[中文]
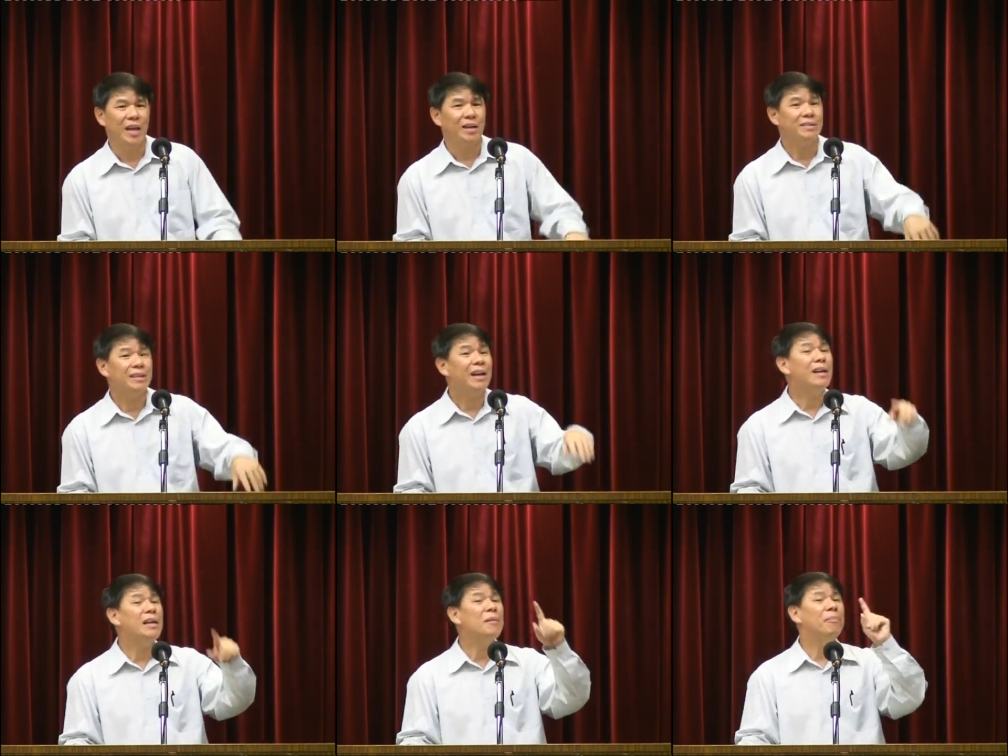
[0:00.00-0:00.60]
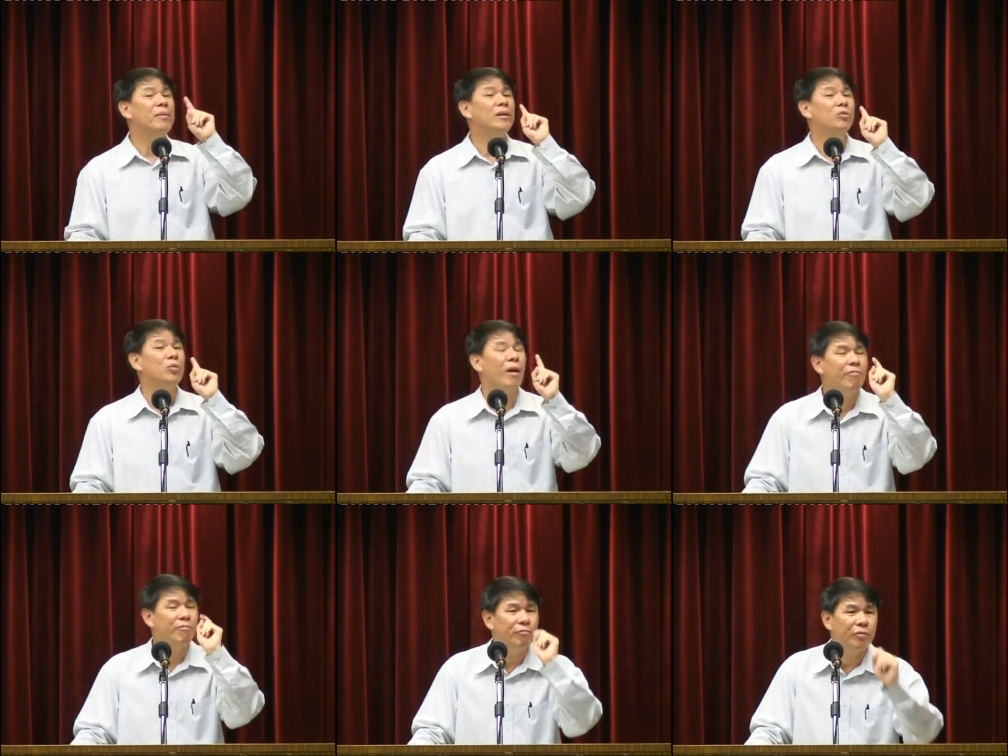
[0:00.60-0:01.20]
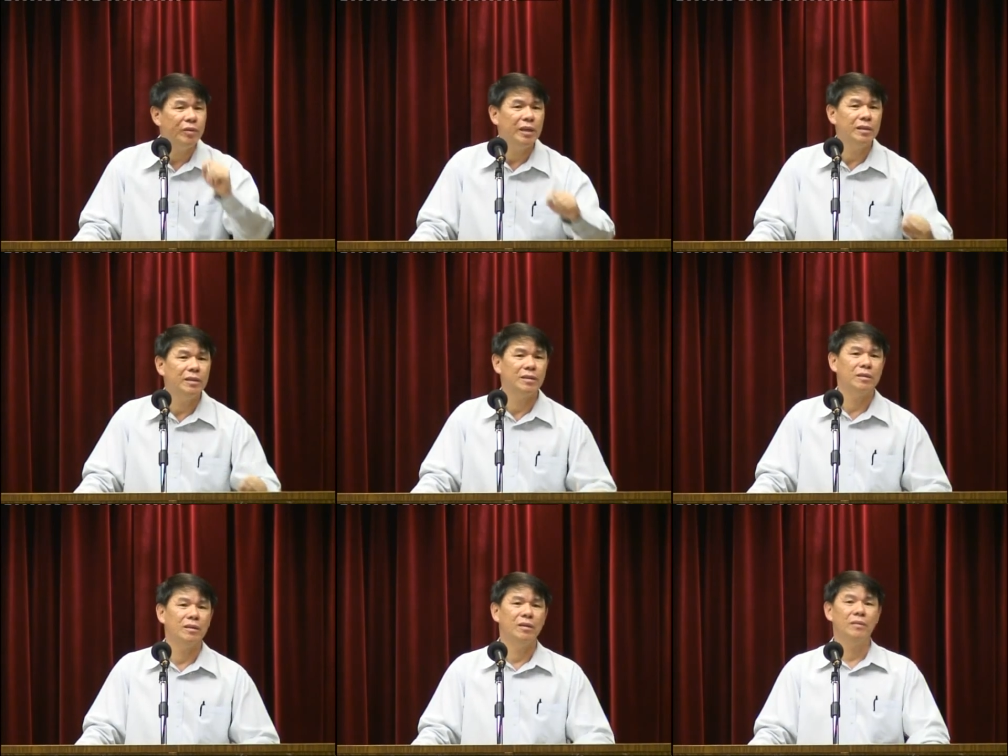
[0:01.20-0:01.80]
当你不要传福音
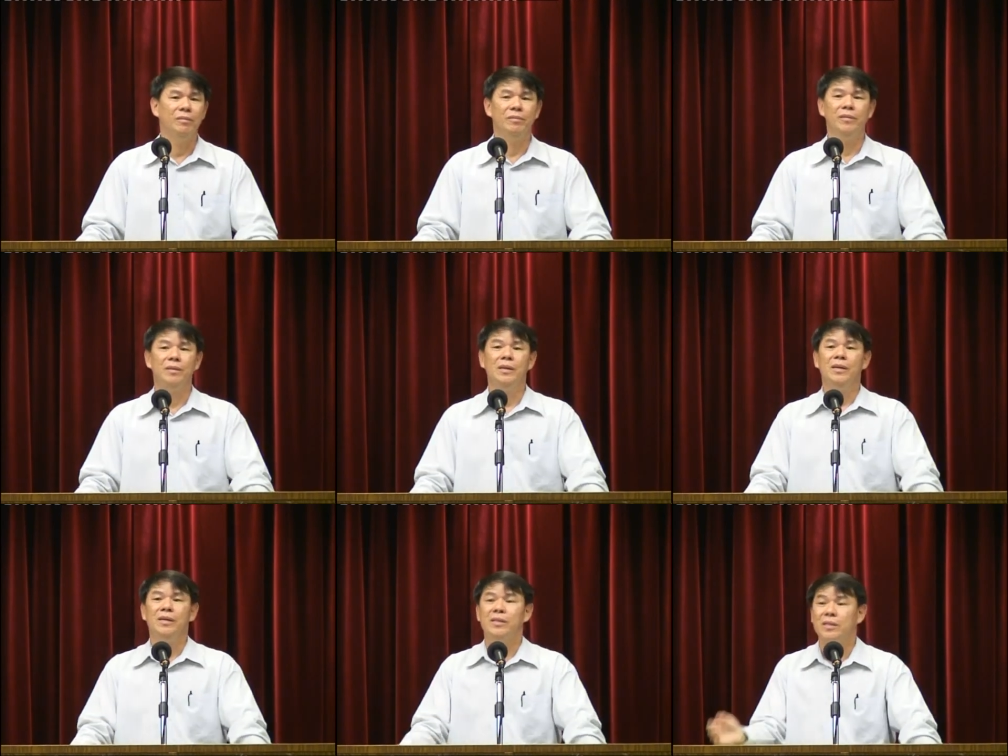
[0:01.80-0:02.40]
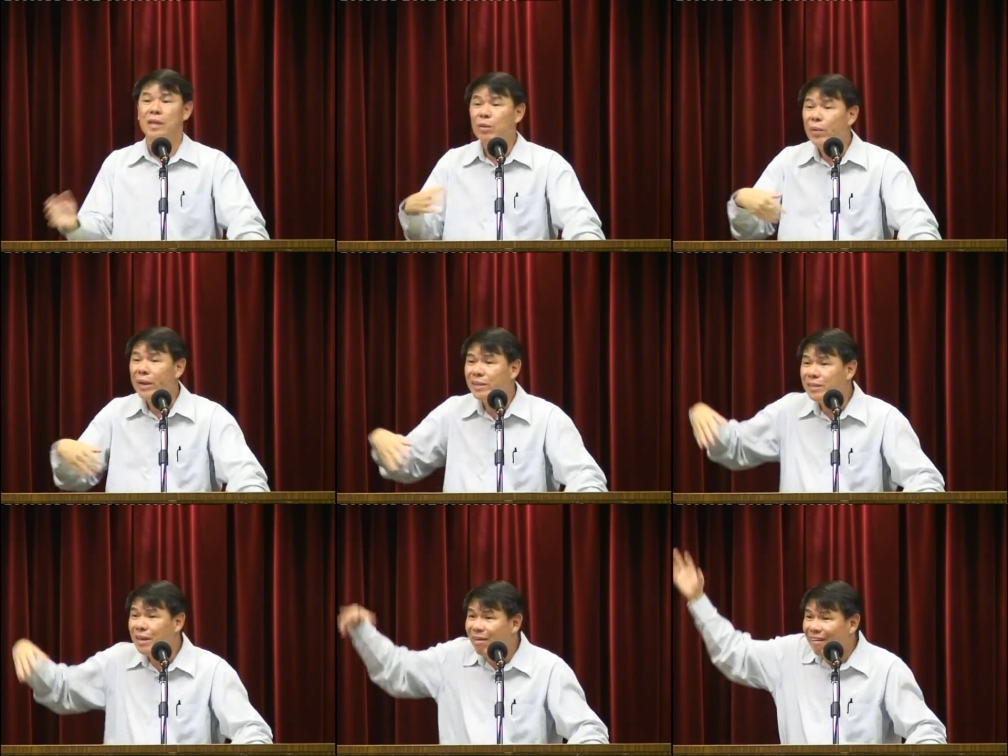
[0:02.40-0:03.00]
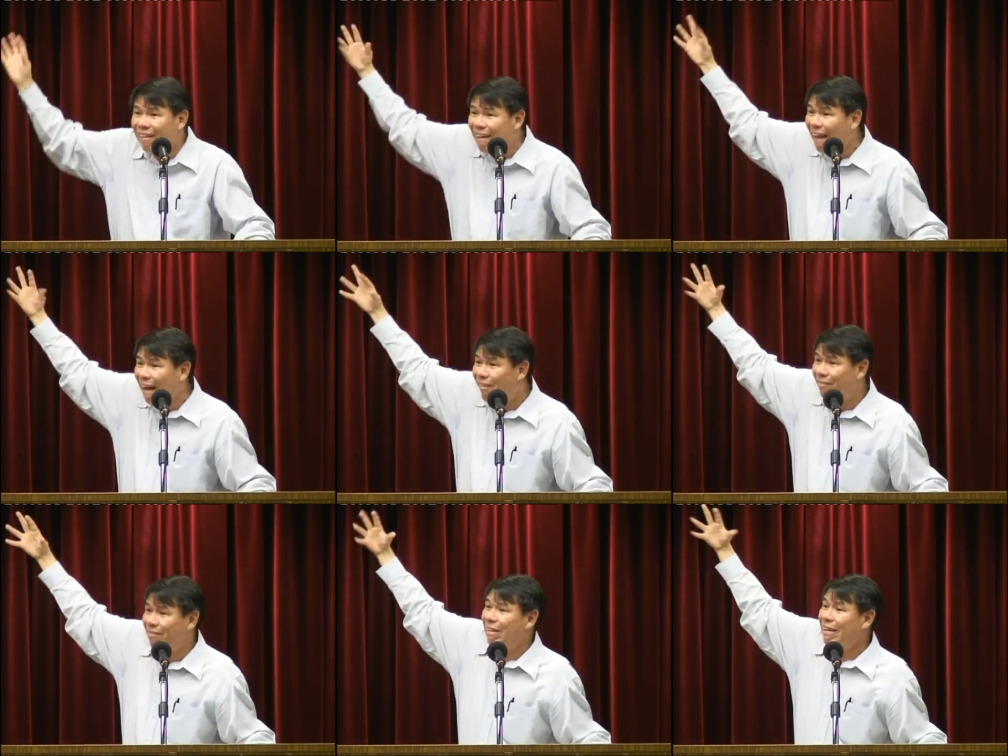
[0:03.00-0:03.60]
的时候，神会叫
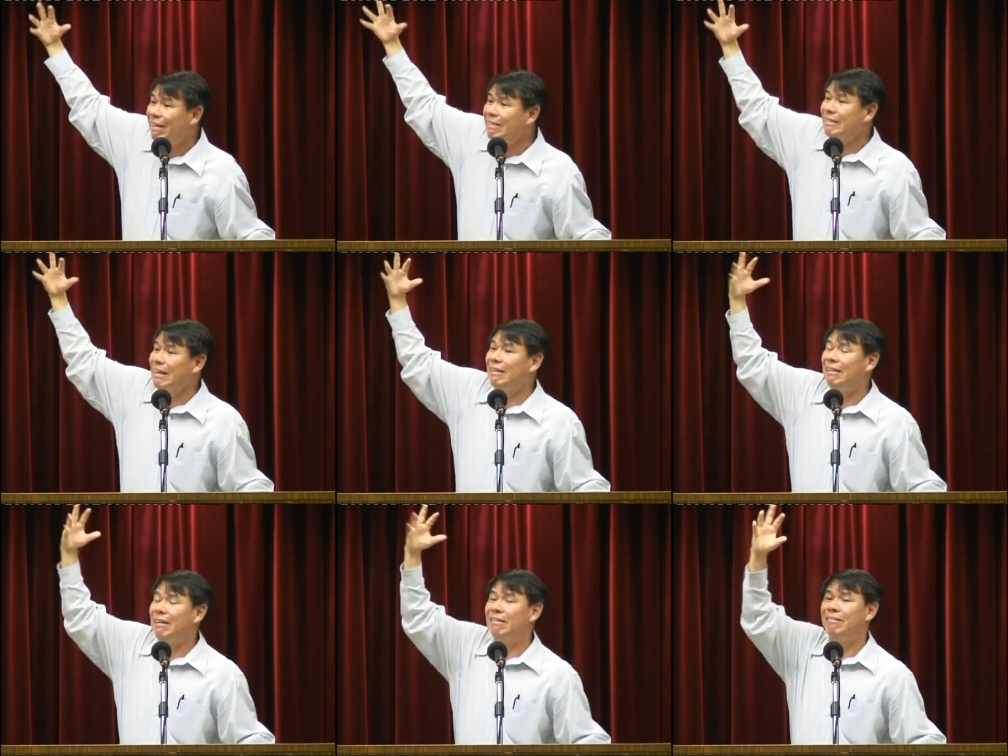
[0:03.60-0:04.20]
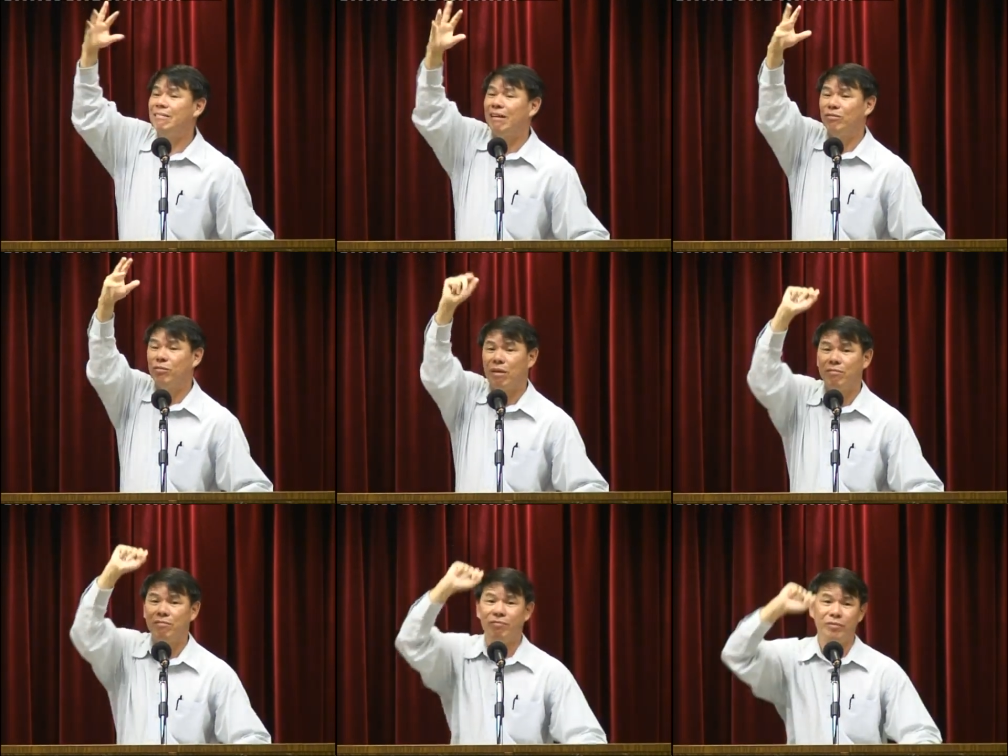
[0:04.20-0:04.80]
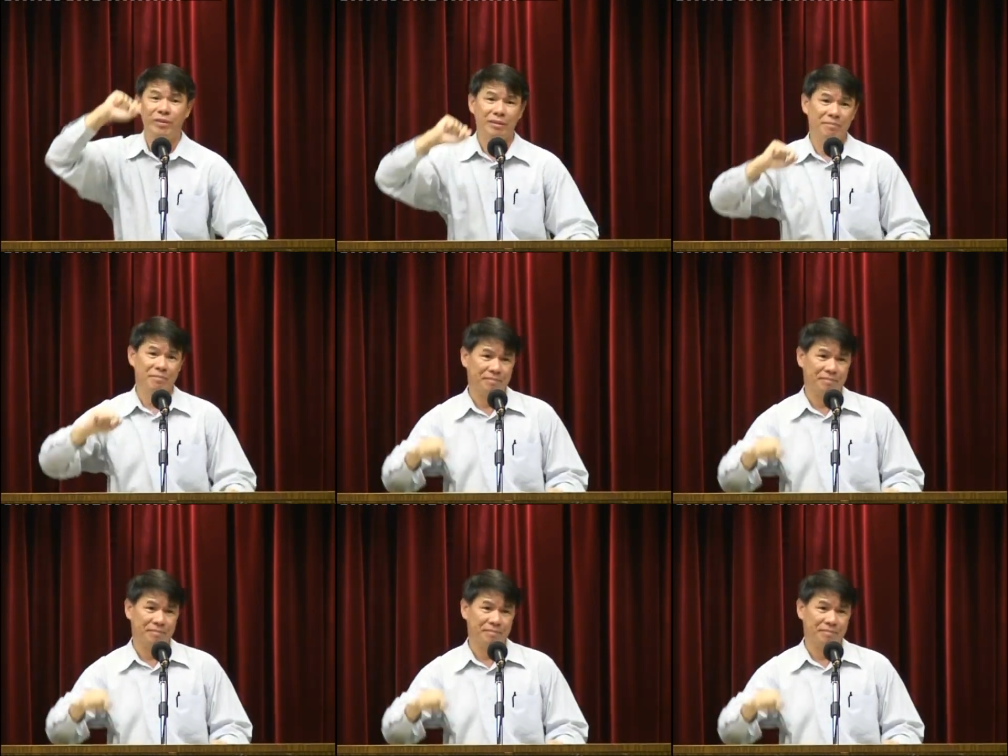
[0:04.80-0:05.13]
老鹰在天上传福音。